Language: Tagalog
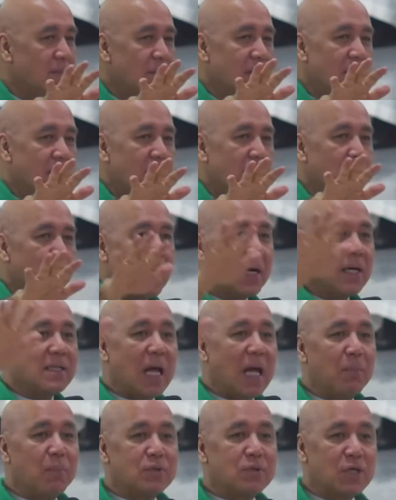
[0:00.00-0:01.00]

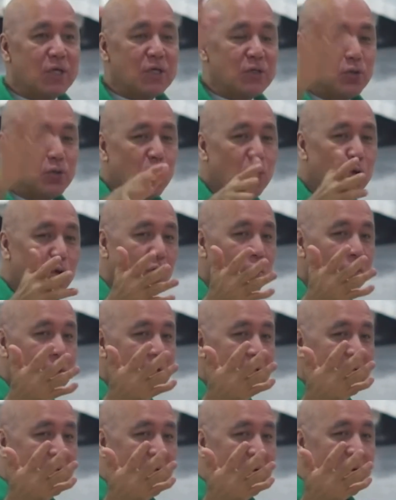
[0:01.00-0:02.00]
Pagkatapos ng sugod,
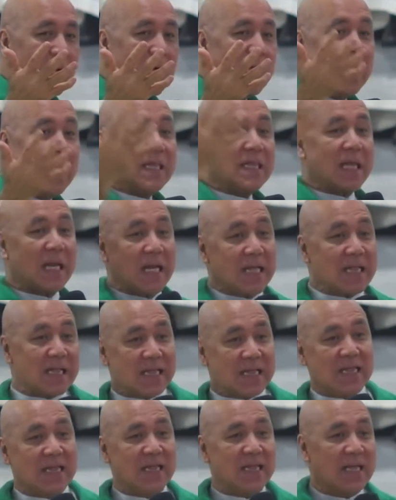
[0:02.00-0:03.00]
retreat,
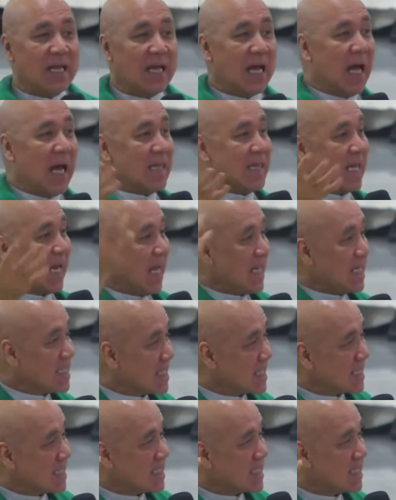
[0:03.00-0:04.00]

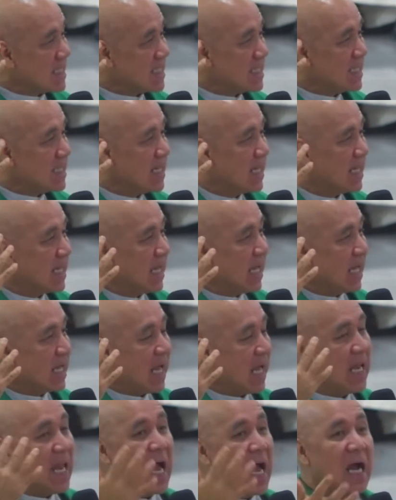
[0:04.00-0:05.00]
atras.
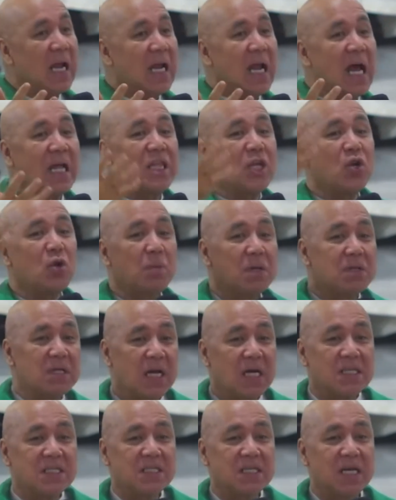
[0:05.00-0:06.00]
Kailangan natin
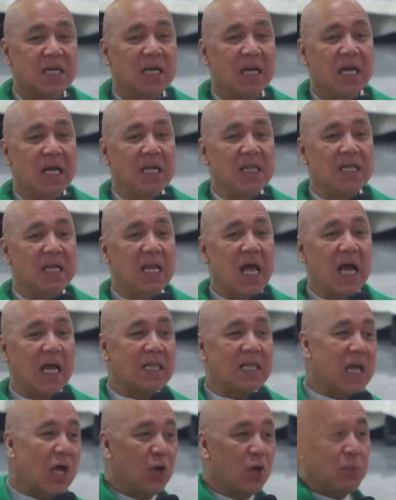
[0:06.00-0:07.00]
umatras eh. Hindi lagi
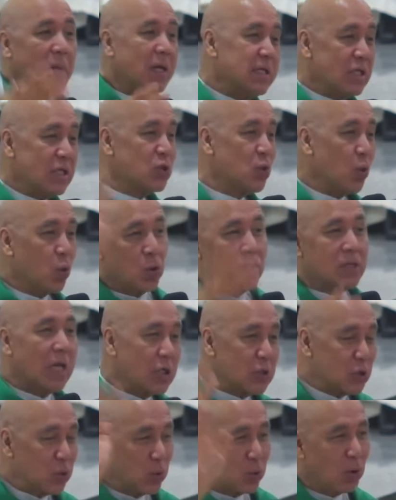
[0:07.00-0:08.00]
tayo pwede sugod ng
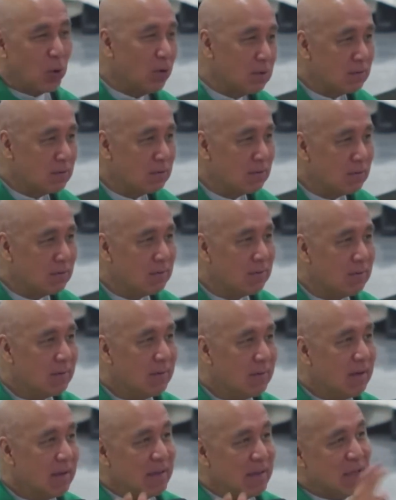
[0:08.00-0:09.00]
sugod.
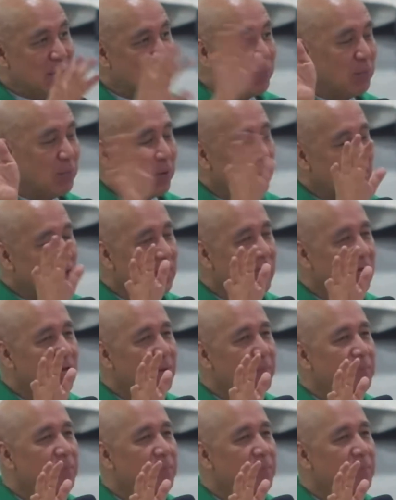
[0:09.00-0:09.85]
Hindi po pwede.